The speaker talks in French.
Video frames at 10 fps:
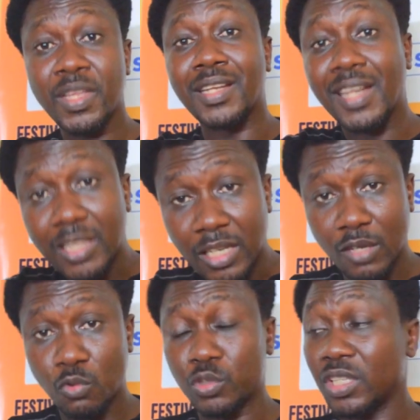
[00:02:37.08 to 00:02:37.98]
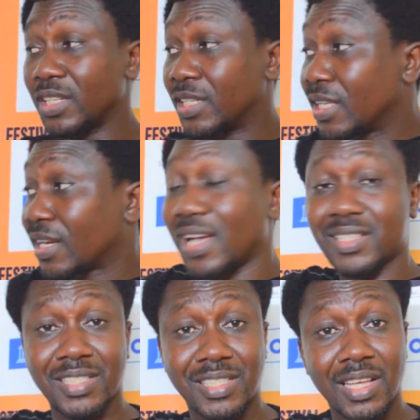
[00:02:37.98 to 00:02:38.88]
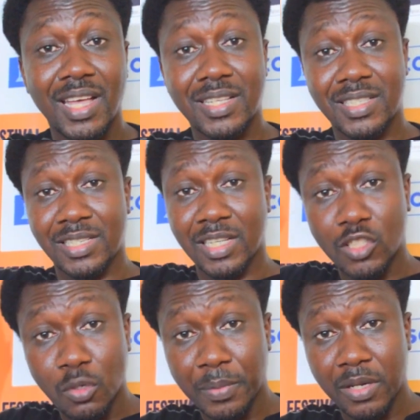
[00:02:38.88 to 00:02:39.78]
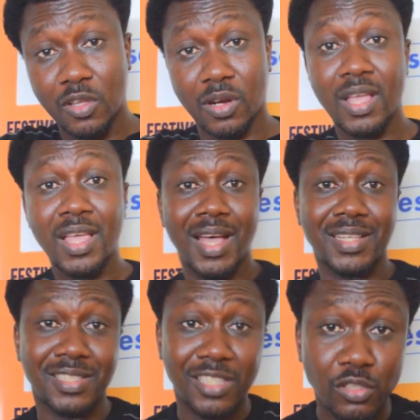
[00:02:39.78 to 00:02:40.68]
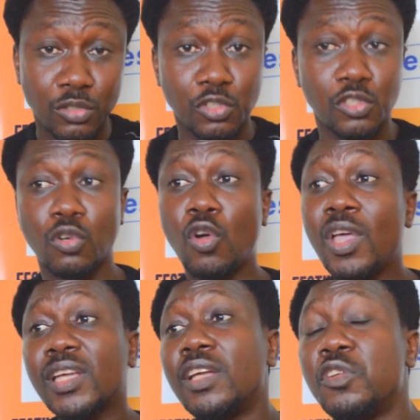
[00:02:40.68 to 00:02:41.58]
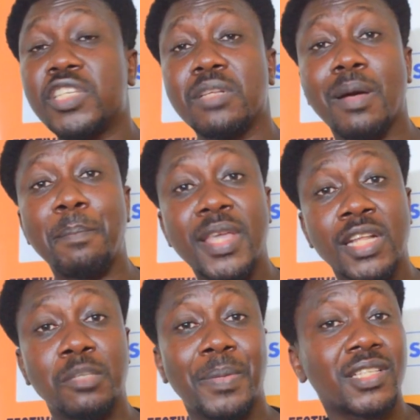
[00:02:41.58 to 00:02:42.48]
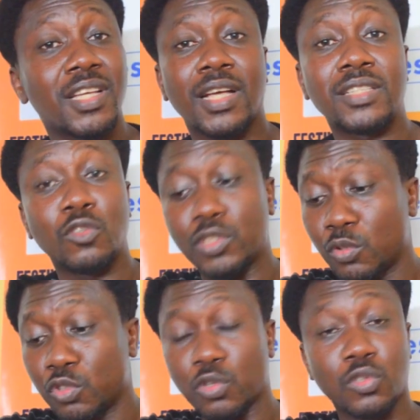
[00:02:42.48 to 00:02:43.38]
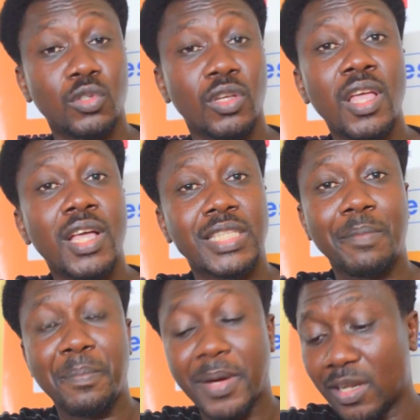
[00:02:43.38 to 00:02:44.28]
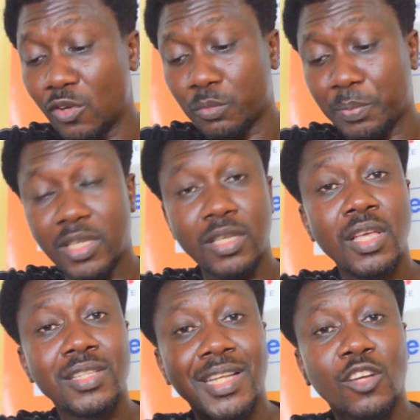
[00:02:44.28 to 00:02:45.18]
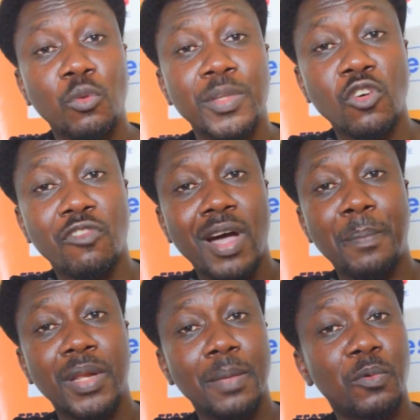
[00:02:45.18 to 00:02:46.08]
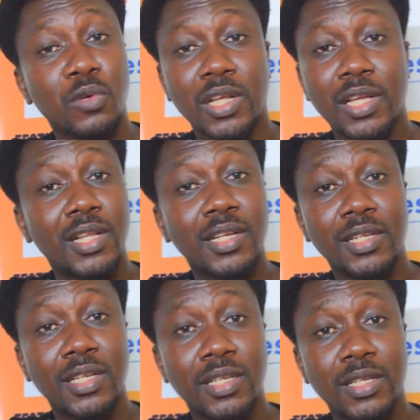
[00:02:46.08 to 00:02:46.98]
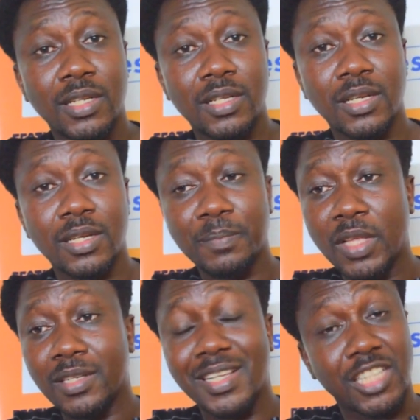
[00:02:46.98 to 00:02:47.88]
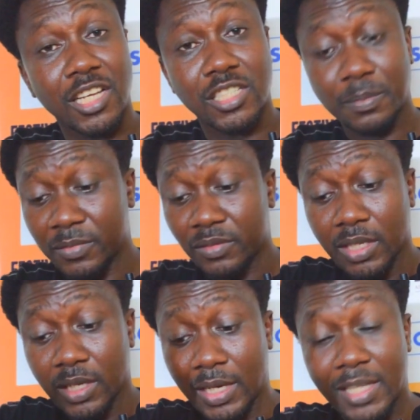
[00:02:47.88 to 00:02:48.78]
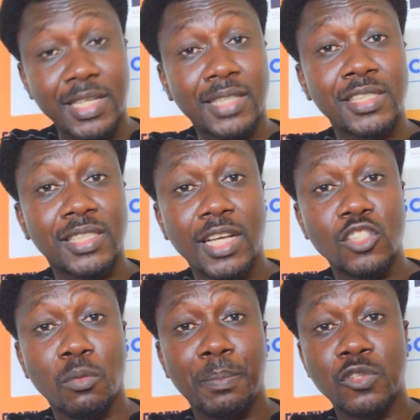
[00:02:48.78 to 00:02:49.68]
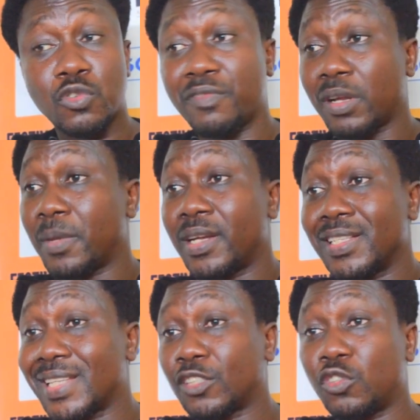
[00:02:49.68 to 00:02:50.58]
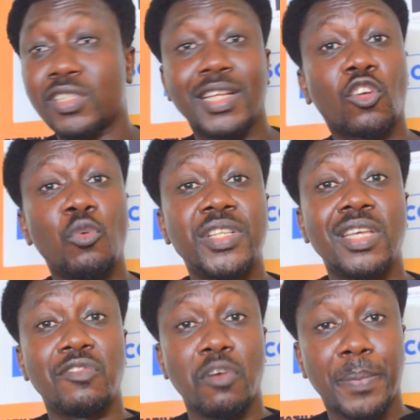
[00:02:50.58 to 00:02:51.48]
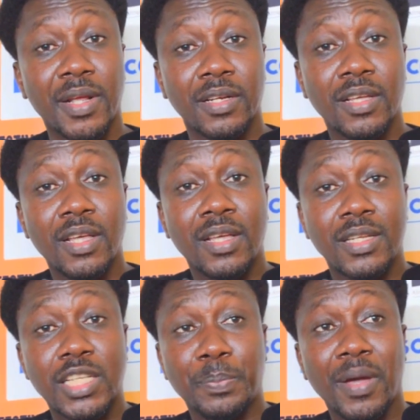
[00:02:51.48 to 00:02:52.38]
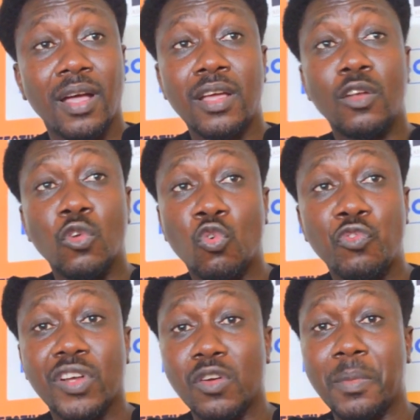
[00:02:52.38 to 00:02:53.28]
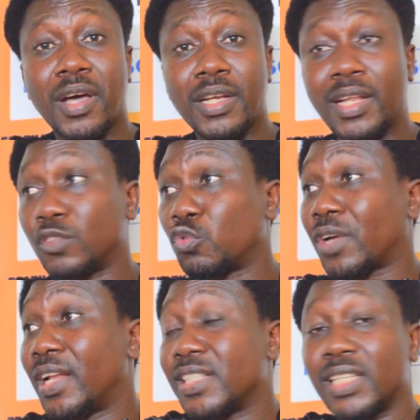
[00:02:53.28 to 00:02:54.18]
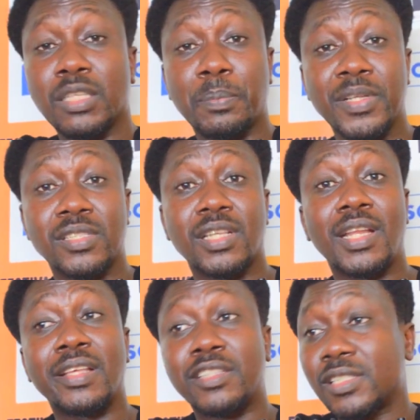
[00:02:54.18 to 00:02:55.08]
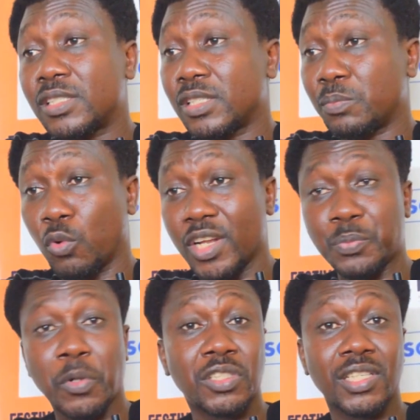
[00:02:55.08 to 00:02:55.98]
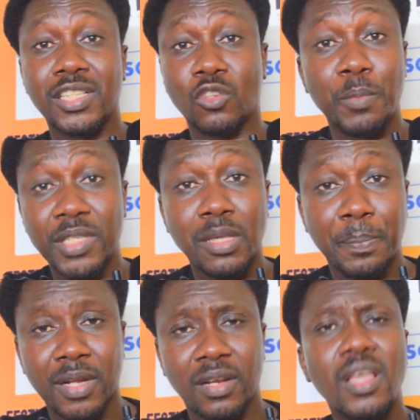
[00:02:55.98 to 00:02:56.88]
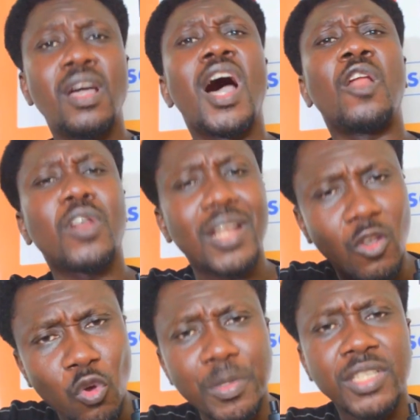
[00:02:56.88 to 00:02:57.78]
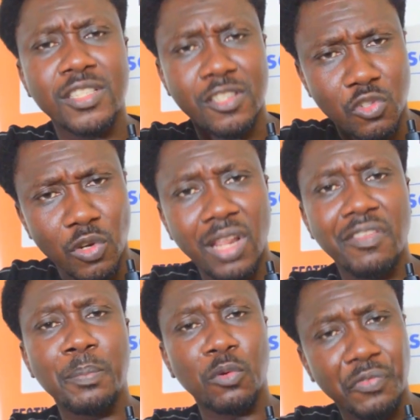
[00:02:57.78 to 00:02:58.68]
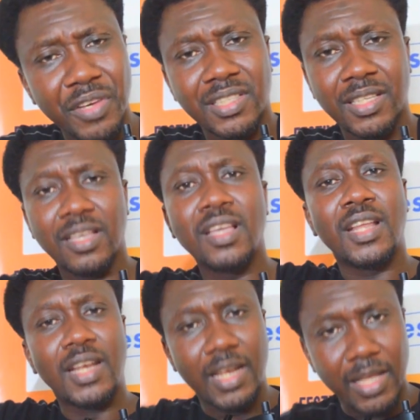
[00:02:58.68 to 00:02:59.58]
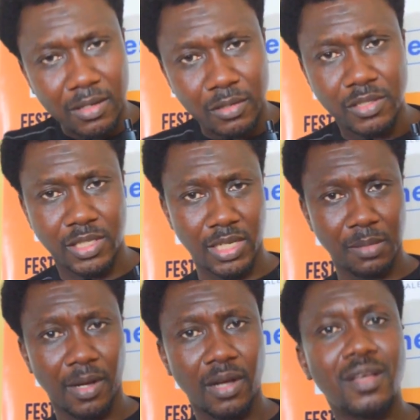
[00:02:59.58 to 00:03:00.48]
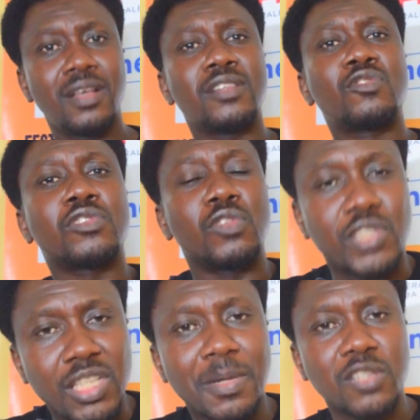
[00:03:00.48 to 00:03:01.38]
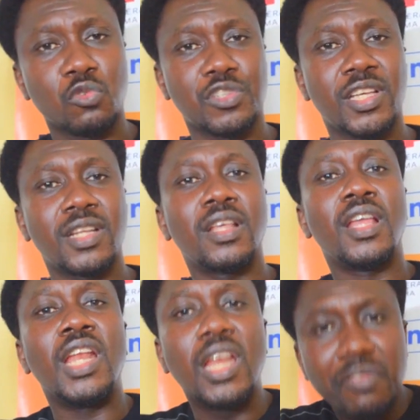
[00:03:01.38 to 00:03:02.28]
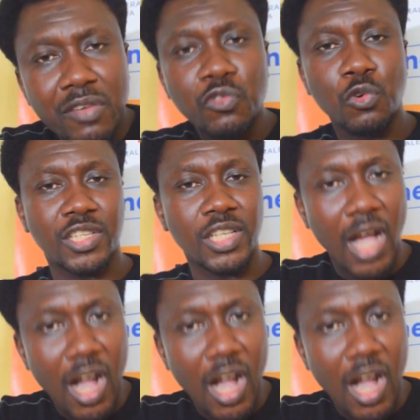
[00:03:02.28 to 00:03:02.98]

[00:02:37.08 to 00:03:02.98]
d'être écouté, dire à ces, entrepreneurs, à ces institutions que le cinéma mérite. Parce que quand on dit aujourd'hui, ça ne va pas dans l'autre pays, c'est les comédiens on va appeler pour des, des, sketchs. Les artistes, quand ils ont besoin vraiment des acteurs, c'est les comédiens, ils vont prendre, n'est-ce pas Le gouvernement, en tout cas les entreprises, pour les sports, c'est les comédiens, ils prennent. Alors les comédiens se sont levés pour fêter leur cinéma, le cinéma sur scène. Levez-vous aussi,